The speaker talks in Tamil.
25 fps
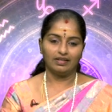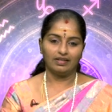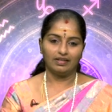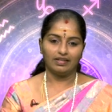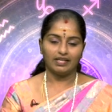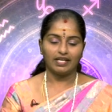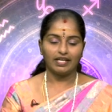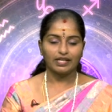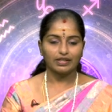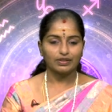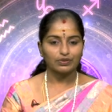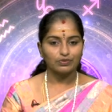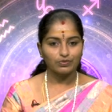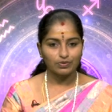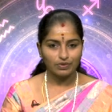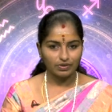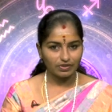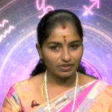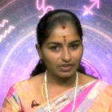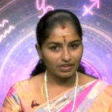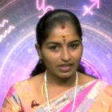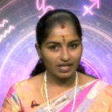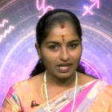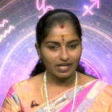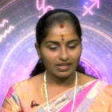எனக்கு
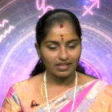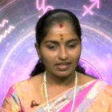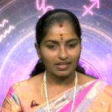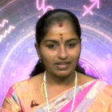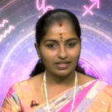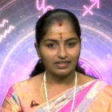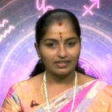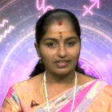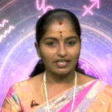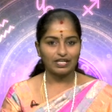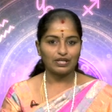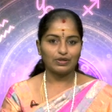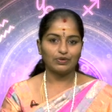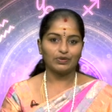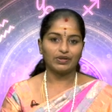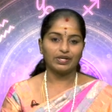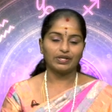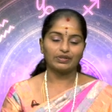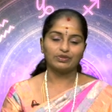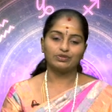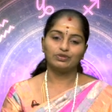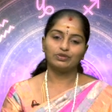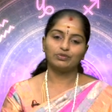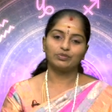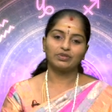உறுதுணையாக இருந்த என்னுடைய
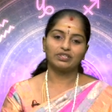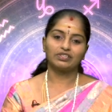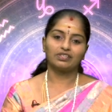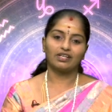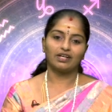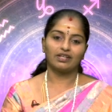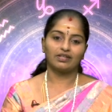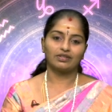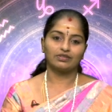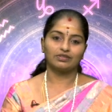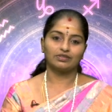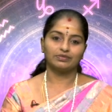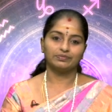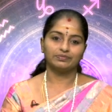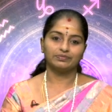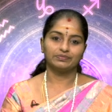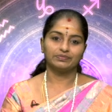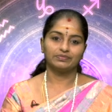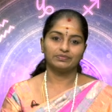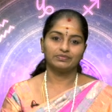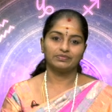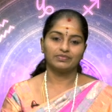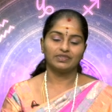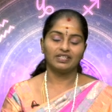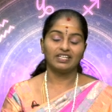குடும்பத்தாருக்கும்
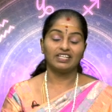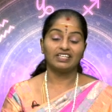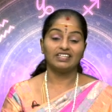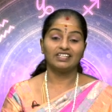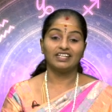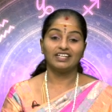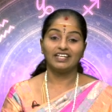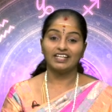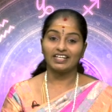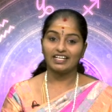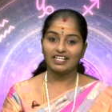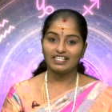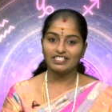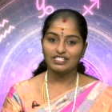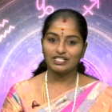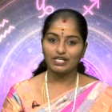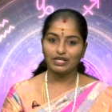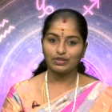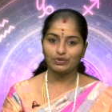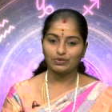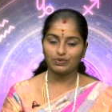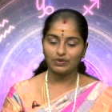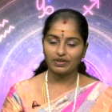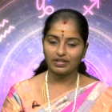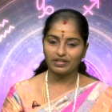இந்த நிகழ்ச்சியை
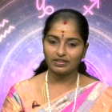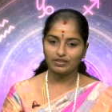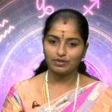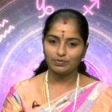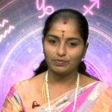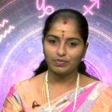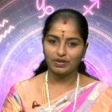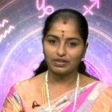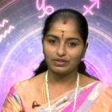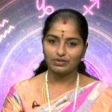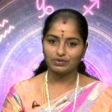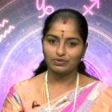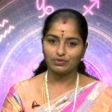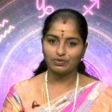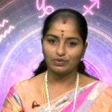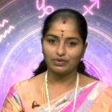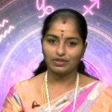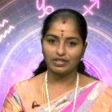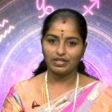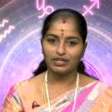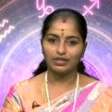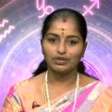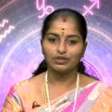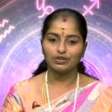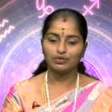தொடர்ந்து பார்த்து
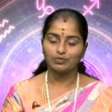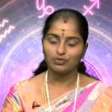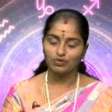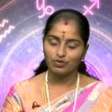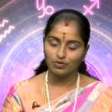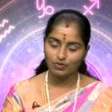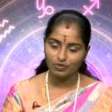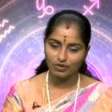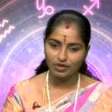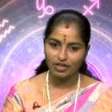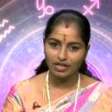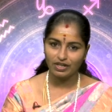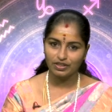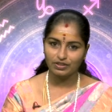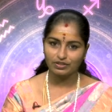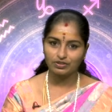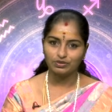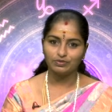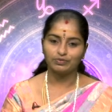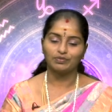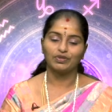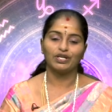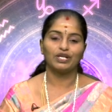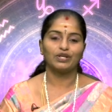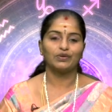கொண்டிருக்கும்
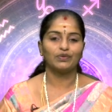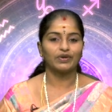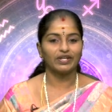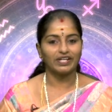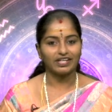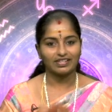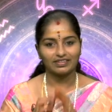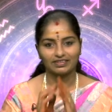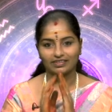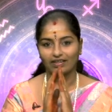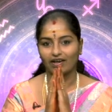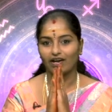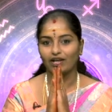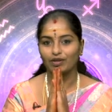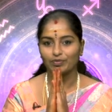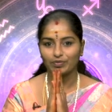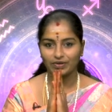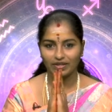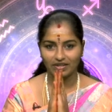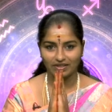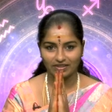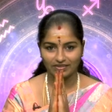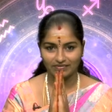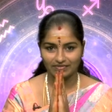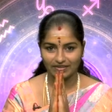உங்களுக்கும் என்னுடைய
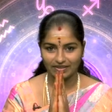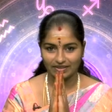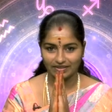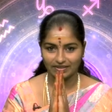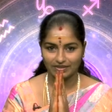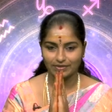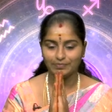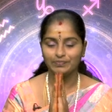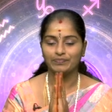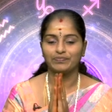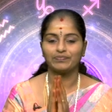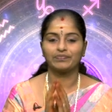தாழ்மையான வணக்கம்